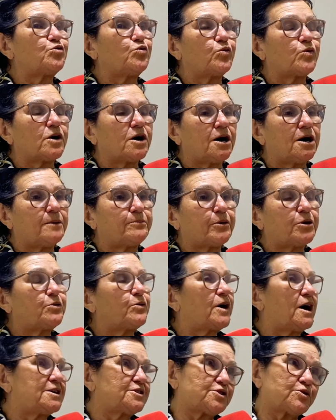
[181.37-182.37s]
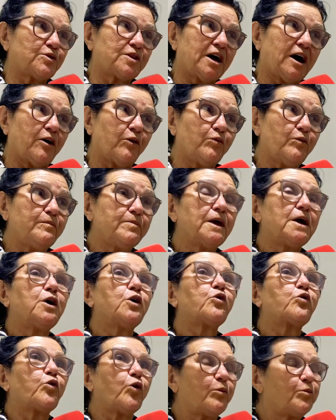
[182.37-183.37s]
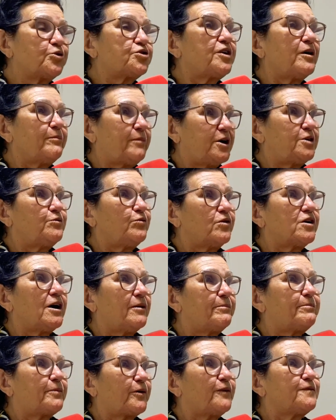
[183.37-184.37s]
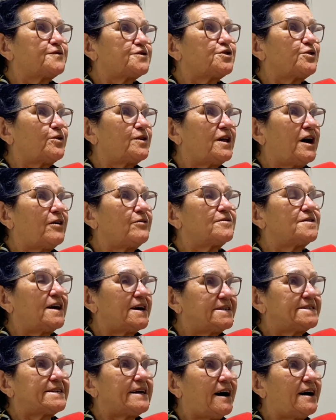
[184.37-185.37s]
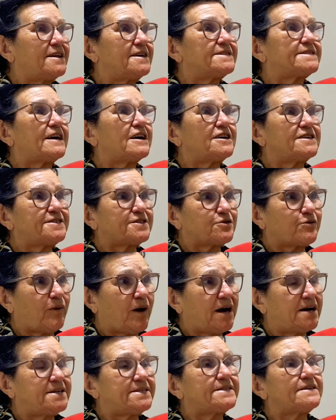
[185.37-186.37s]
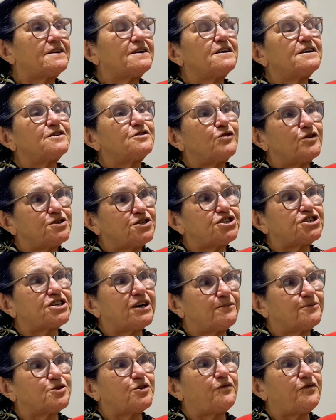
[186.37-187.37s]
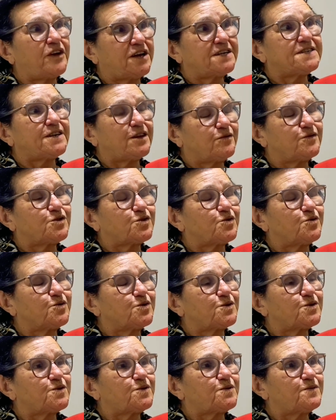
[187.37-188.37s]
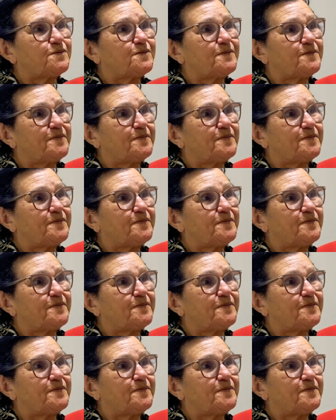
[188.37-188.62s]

no campo educacional como também no campo profissional das áreas às quais nós estamos oferecendo os cursos.